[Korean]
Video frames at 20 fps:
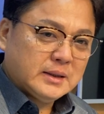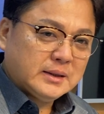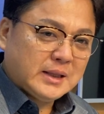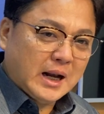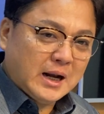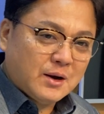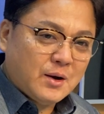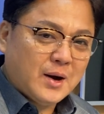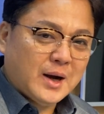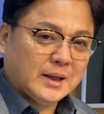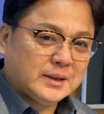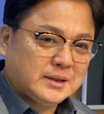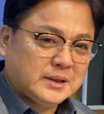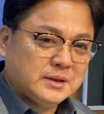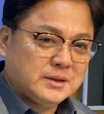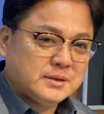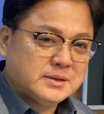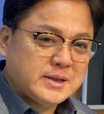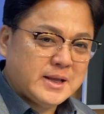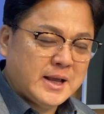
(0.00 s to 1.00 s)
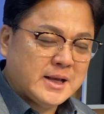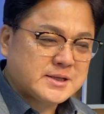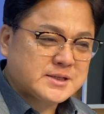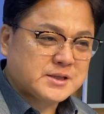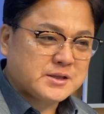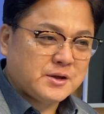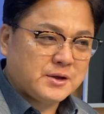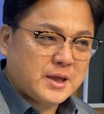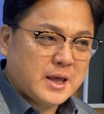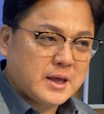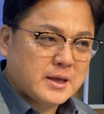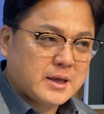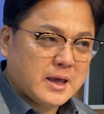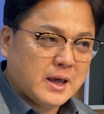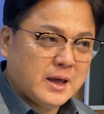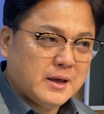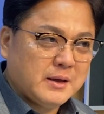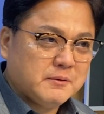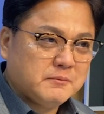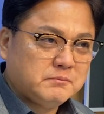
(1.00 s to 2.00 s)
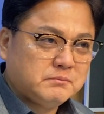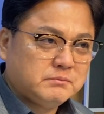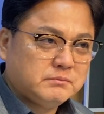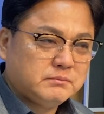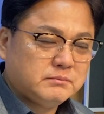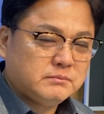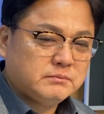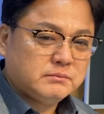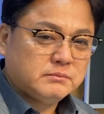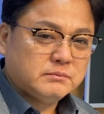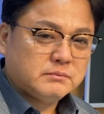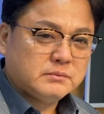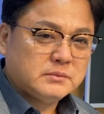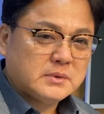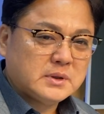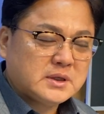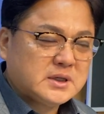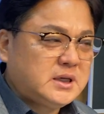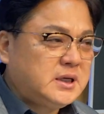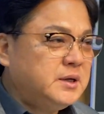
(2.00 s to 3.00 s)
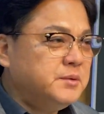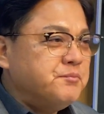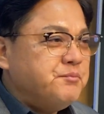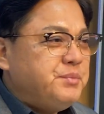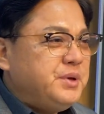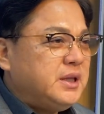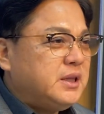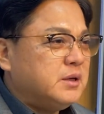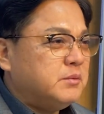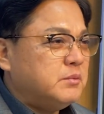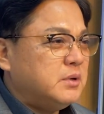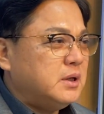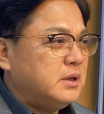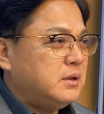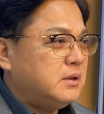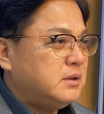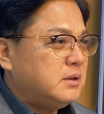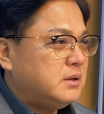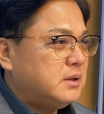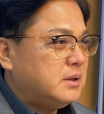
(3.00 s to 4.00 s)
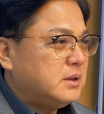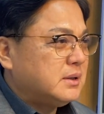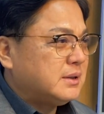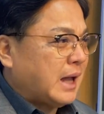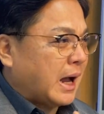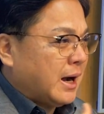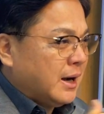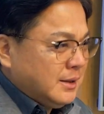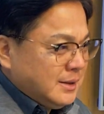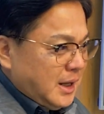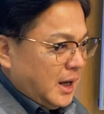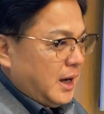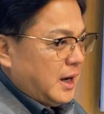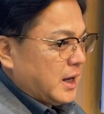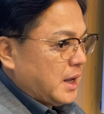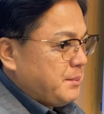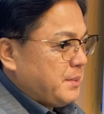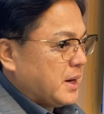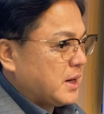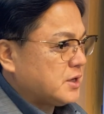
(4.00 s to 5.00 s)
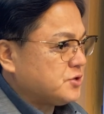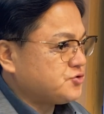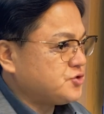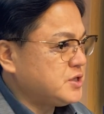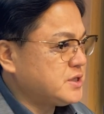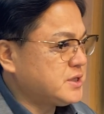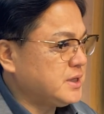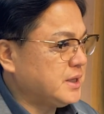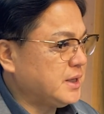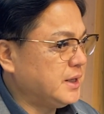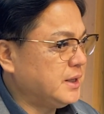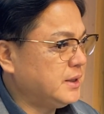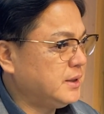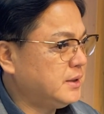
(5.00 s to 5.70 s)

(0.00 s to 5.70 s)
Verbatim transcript: 딸과 같은 에스더에게 그 믿음을 당당하게 말할 수 있잖아요.